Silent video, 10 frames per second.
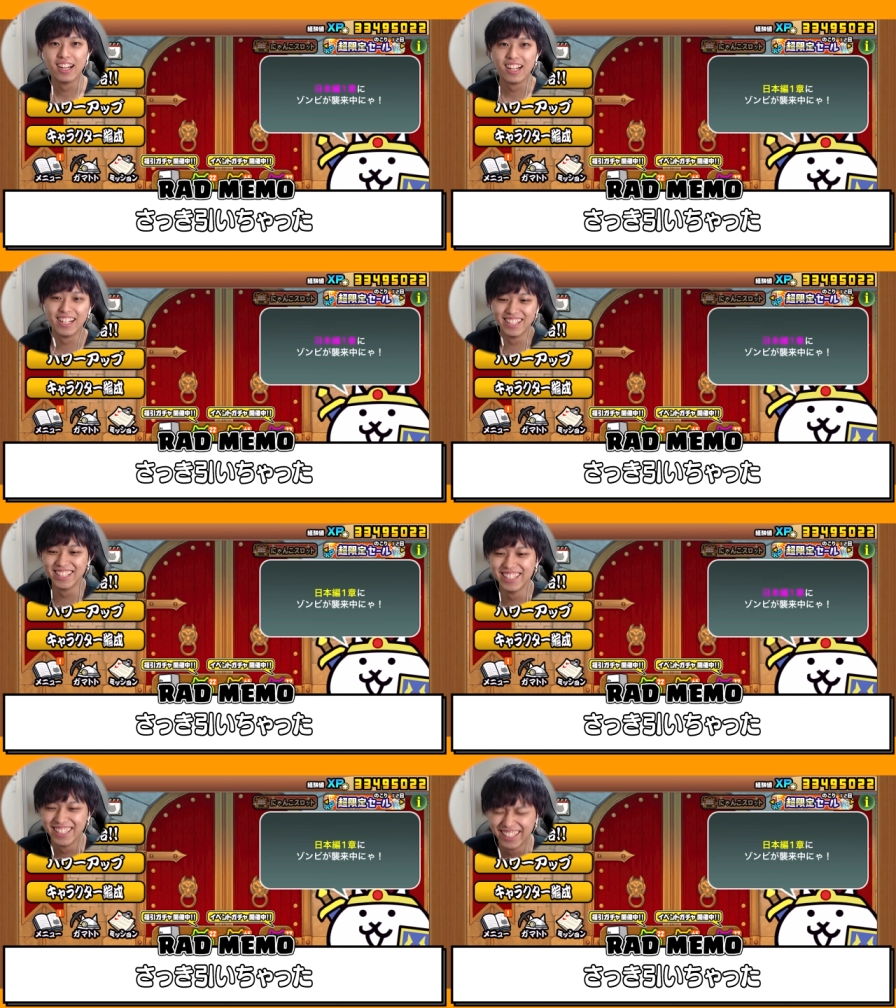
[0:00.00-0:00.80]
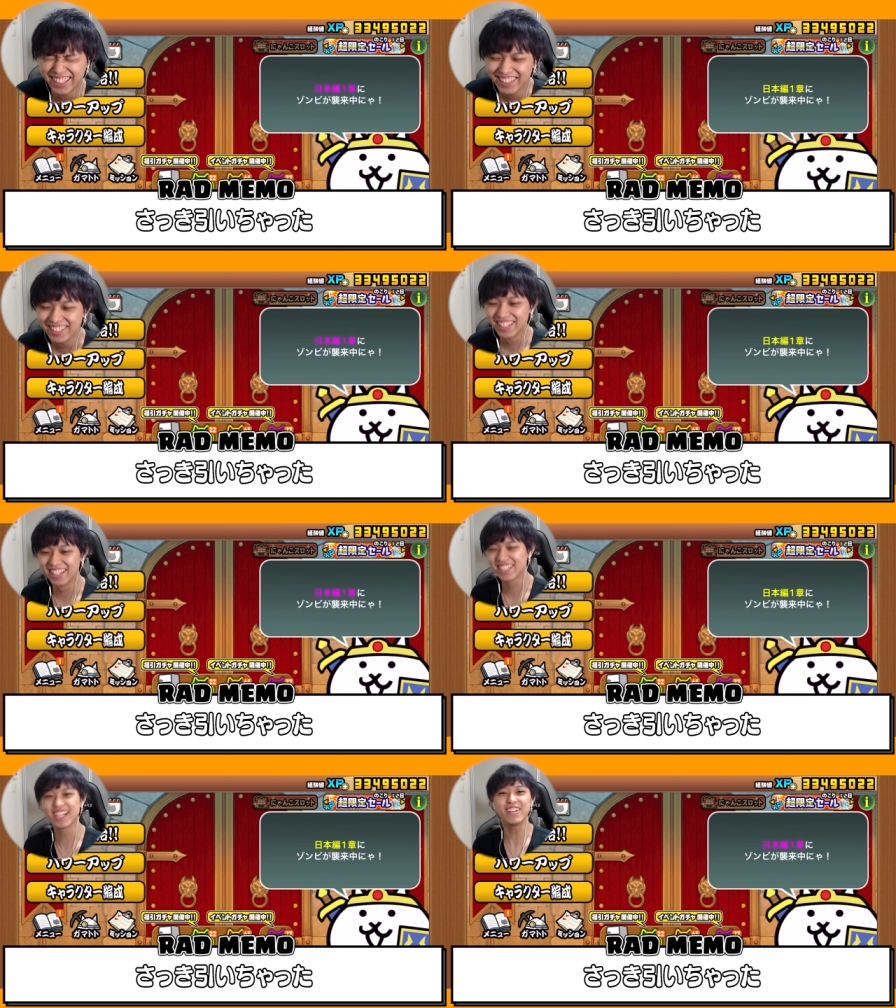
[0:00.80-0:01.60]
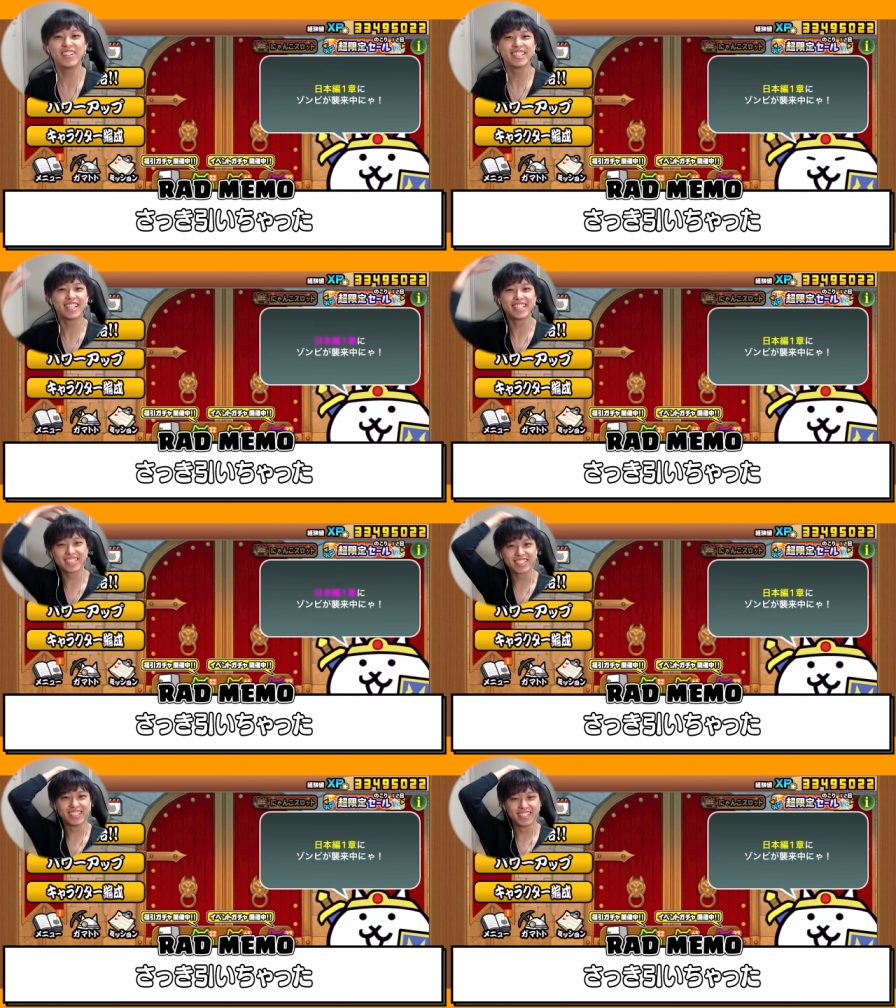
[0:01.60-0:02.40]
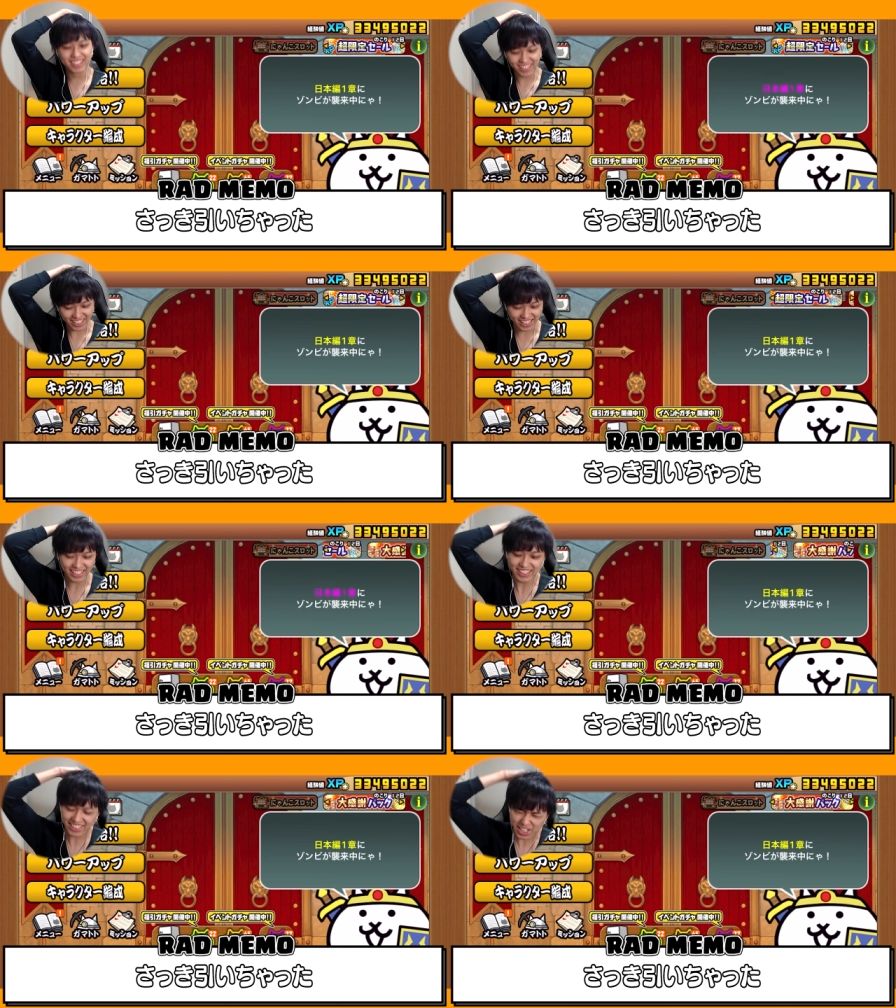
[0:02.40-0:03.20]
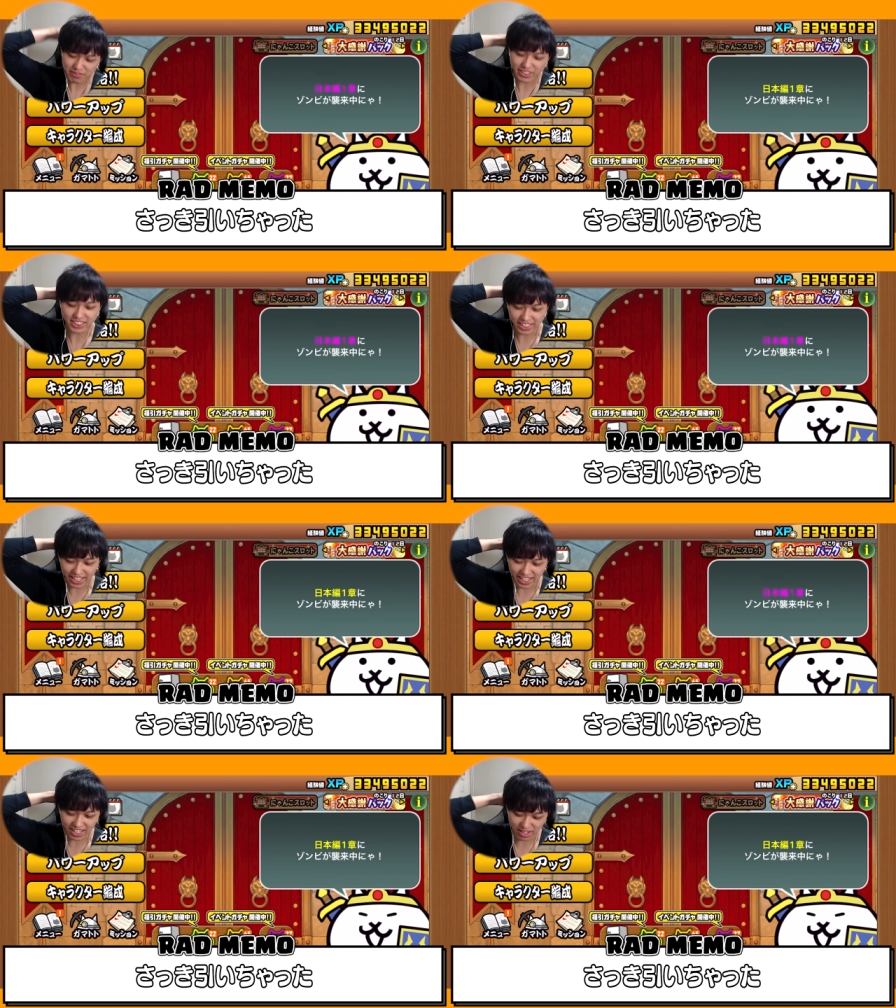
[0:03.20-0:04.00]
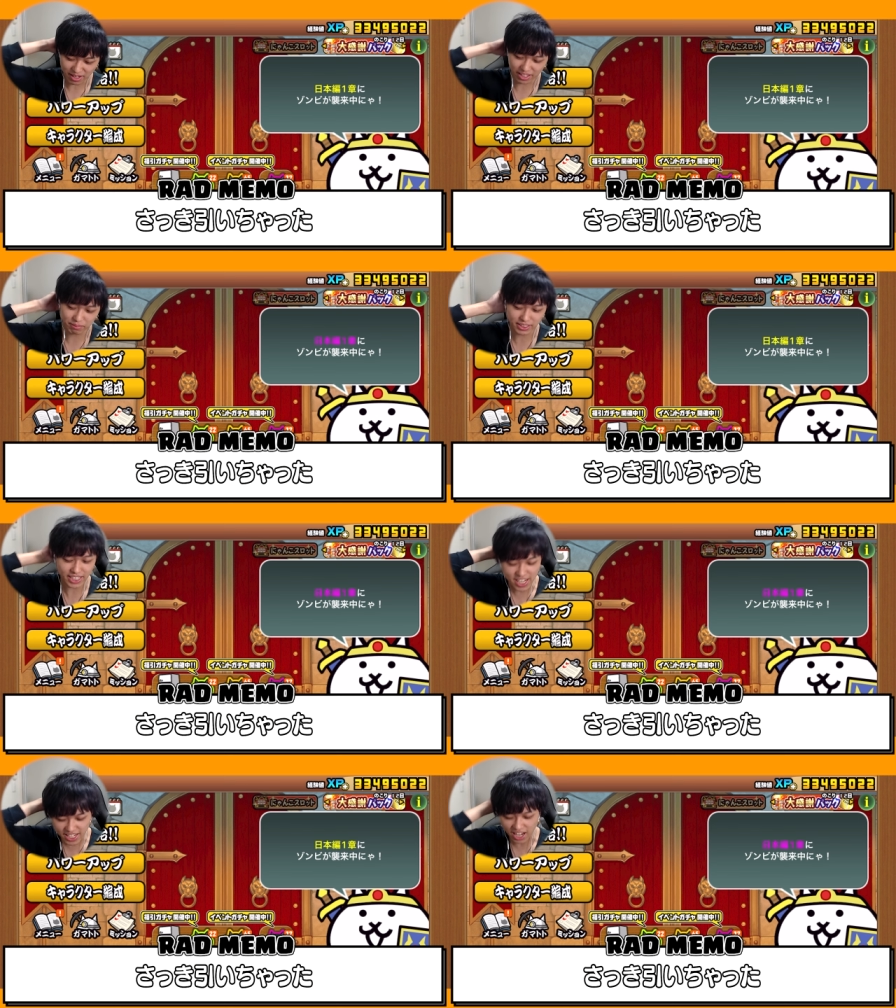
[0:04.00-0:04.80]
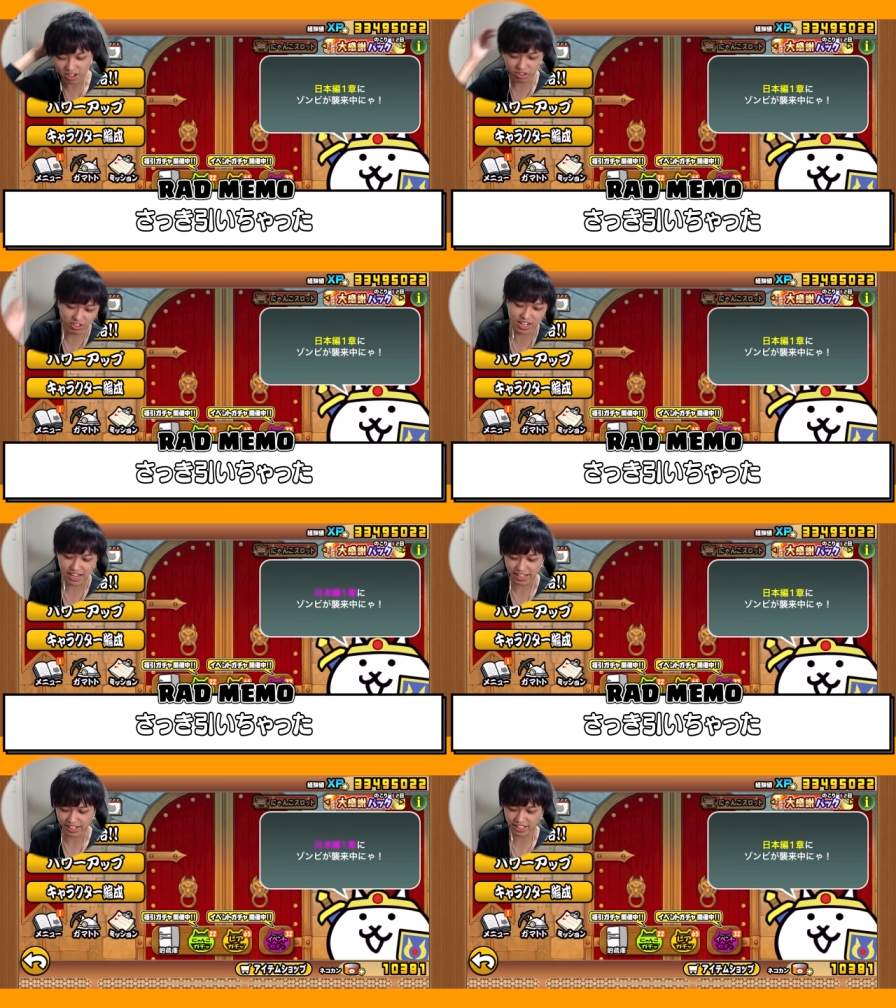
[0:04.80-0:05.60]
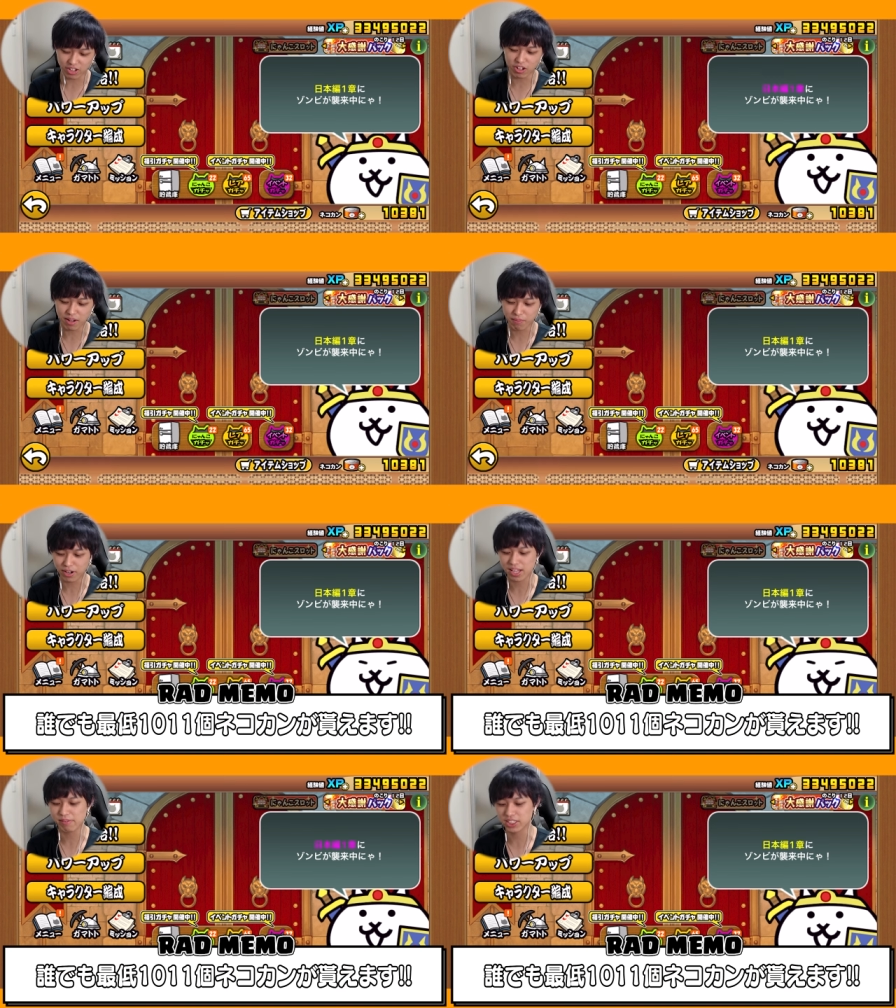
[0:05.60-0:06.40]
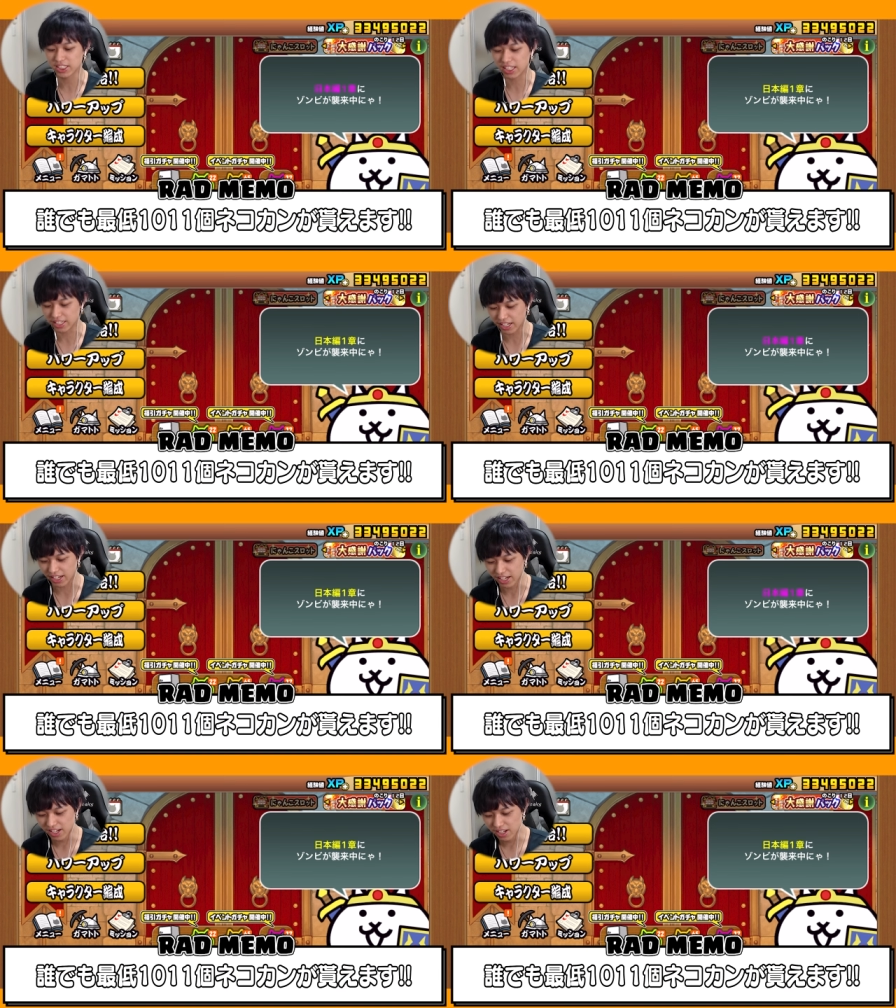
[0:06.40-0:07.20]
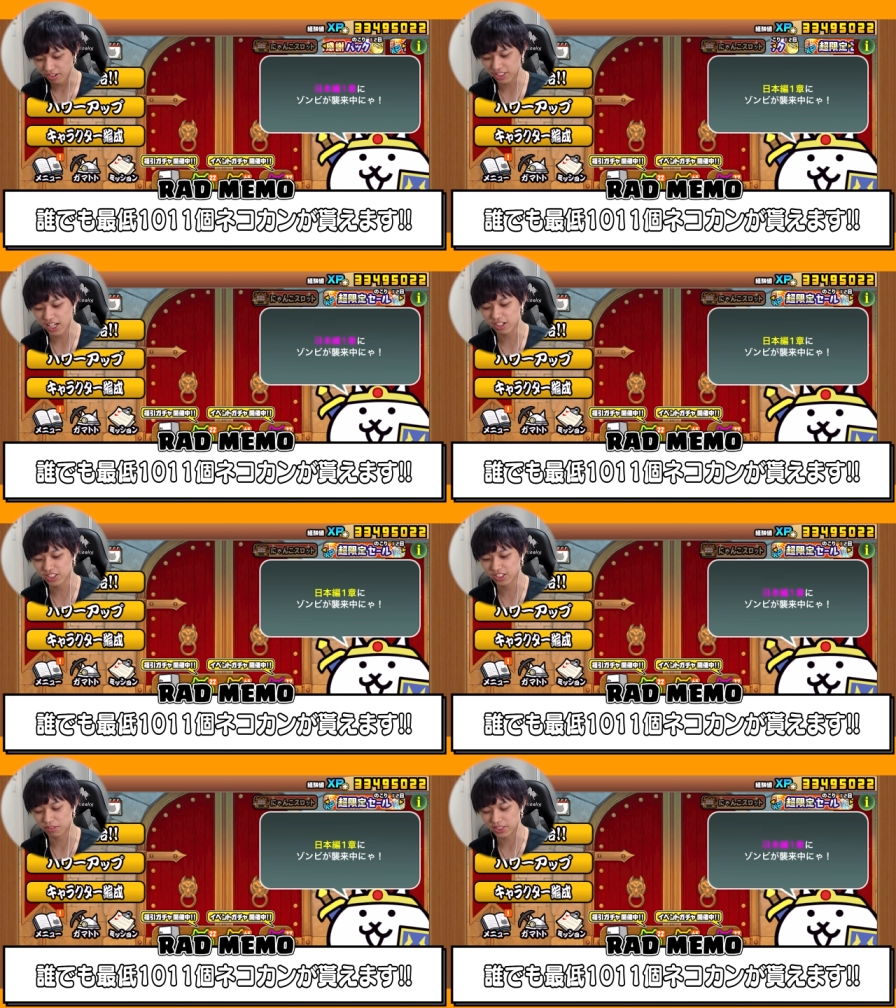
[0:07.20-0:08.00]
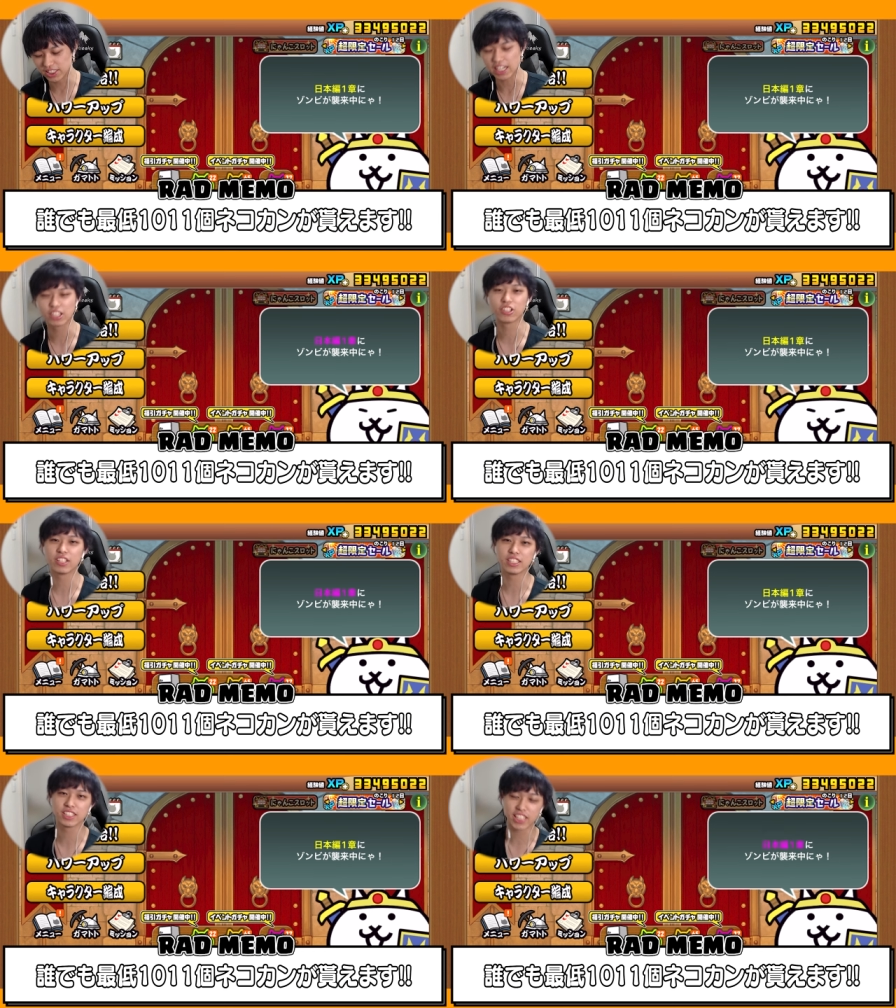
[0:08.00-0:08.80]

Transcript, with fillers: 我慢できず、さっきやっちゃいまして、あの、まあ、1100個ぐらいね、猫缶もらいましたんで、まあ、にゃんこスロットマジやり得です。